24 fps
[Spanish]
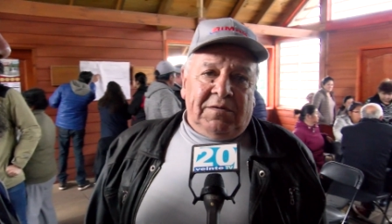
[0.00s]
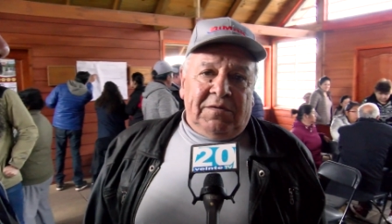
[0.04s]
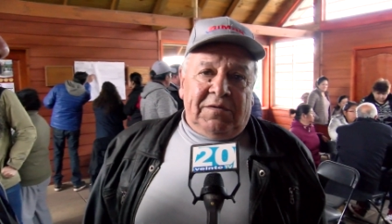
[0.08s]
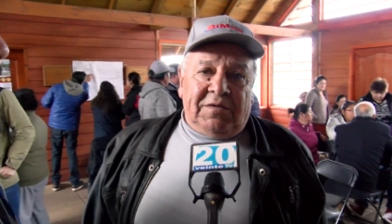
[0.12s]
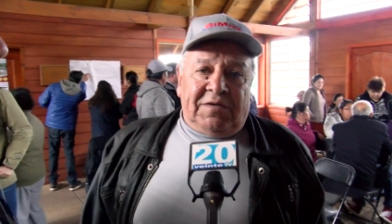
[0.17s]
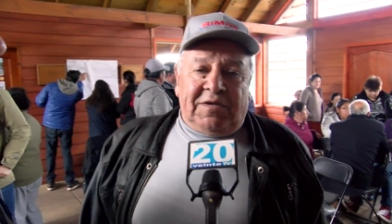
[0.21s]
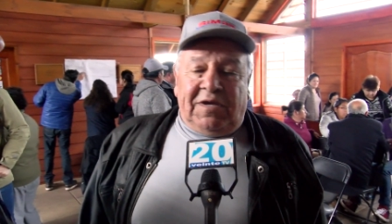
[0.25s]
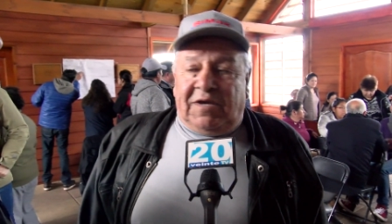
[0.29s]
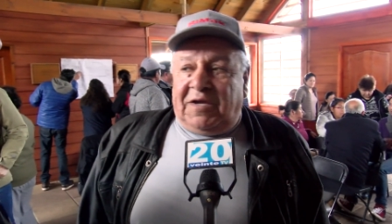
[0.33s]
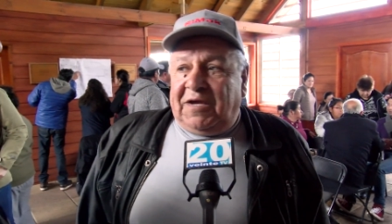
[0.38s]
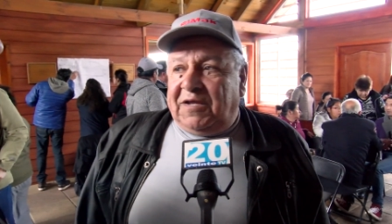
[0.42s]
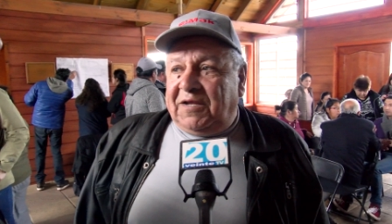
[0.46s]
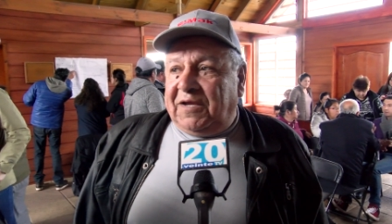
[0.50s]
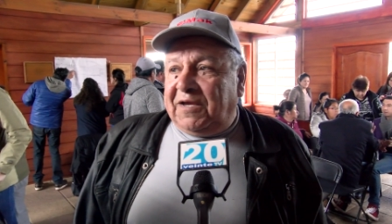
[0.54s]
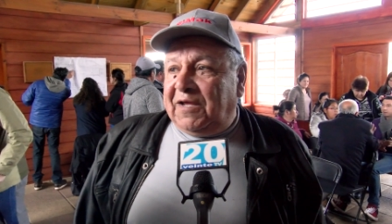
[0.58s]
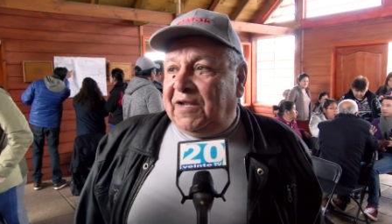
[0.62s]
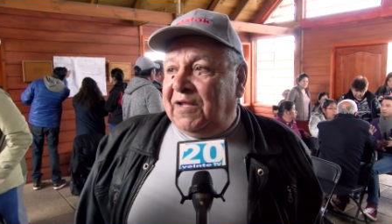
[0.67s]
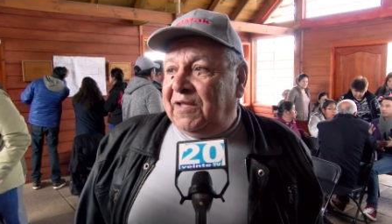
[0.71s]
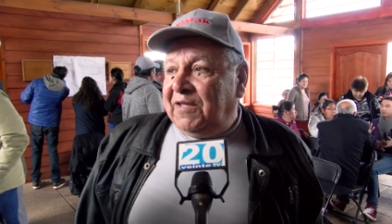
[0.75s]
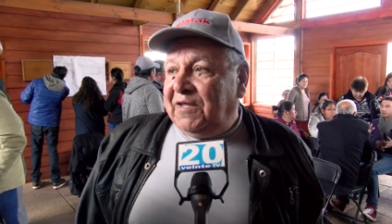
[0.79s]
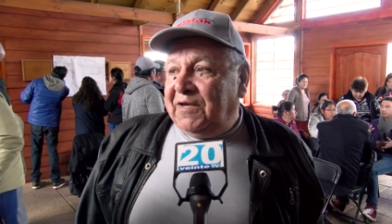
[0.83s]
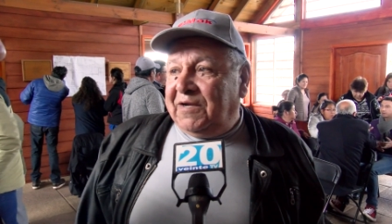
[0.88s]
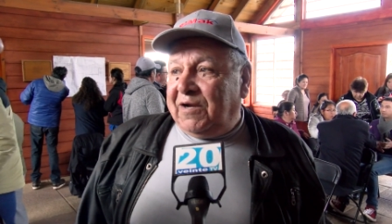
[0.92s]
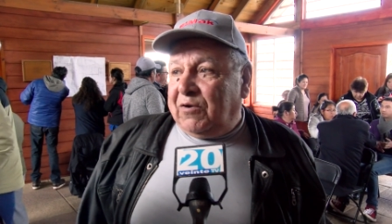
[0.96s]
qué quiere que
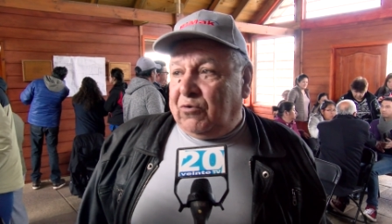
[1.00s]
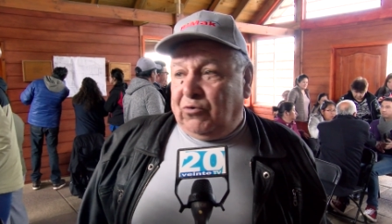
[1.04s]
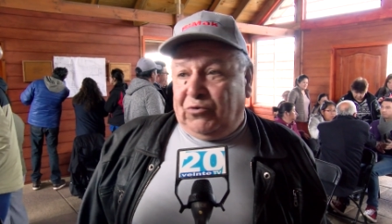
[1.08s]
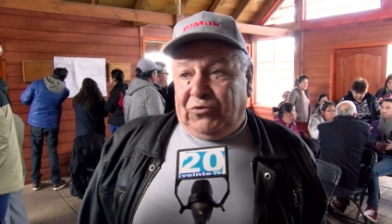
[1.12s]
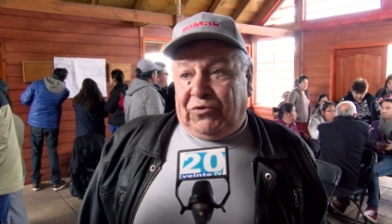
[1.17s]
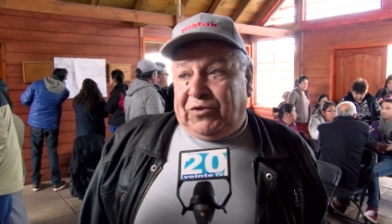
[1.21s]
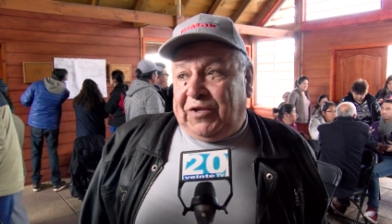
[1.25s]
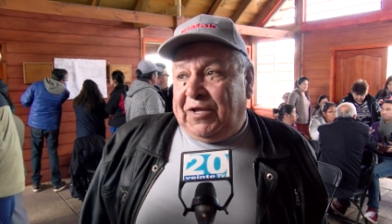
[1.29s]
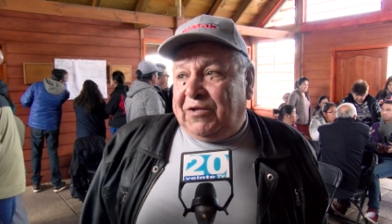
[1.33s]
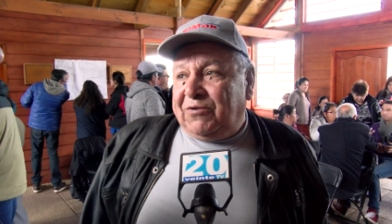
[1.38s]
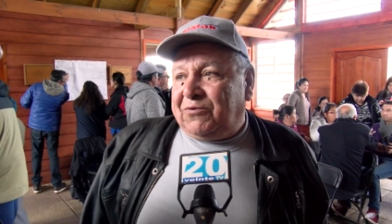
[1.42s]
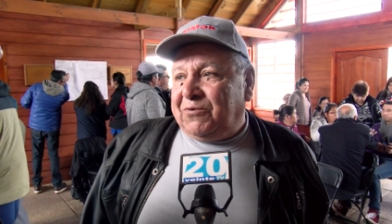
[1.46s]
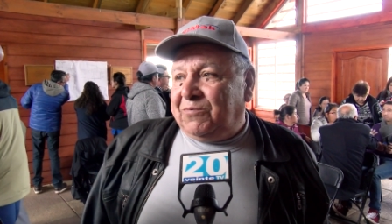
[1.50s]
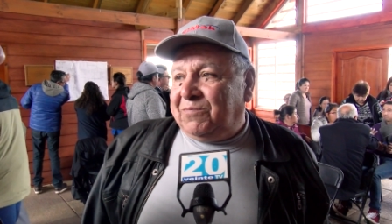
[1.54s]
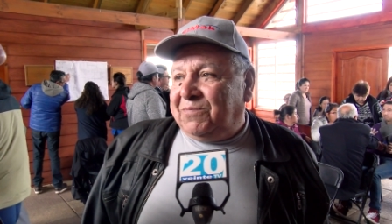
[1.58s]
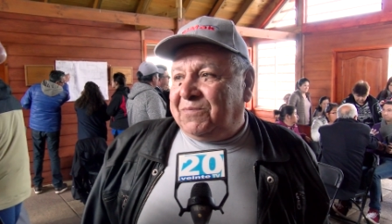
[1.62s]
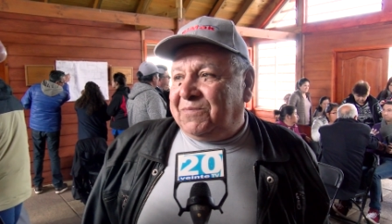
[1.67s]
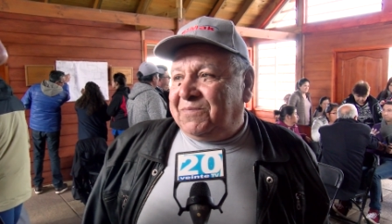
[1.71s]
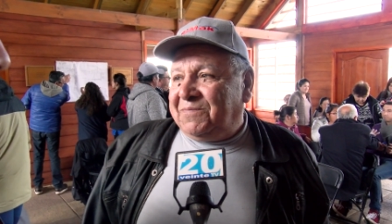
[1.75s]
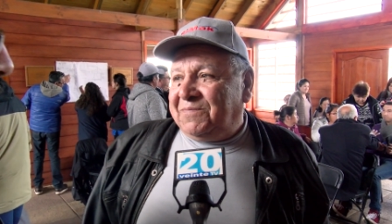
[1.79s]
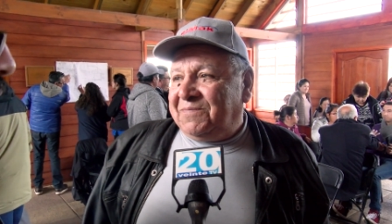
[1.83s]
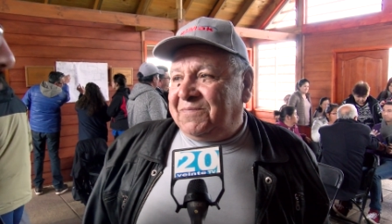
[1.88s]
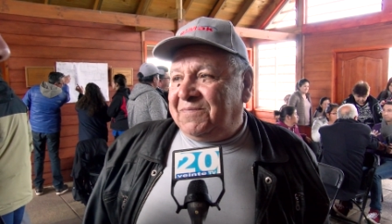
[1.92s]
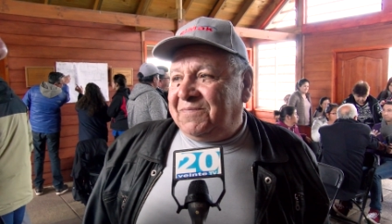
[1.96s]
le diga, contento.
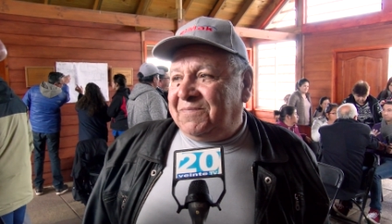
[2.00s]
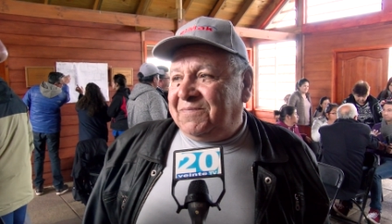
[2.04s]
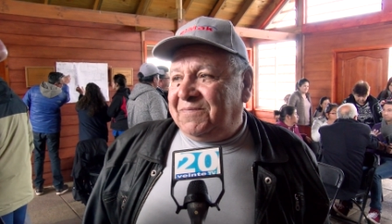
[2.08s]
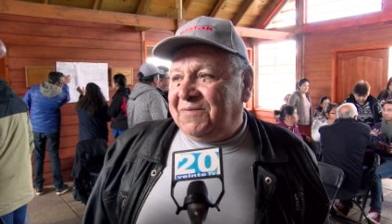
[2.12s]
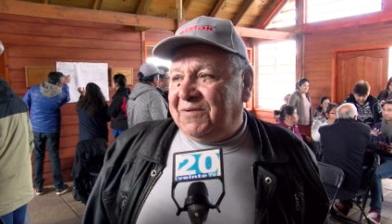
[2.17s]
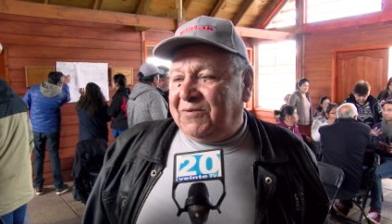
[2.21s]
Muy bien.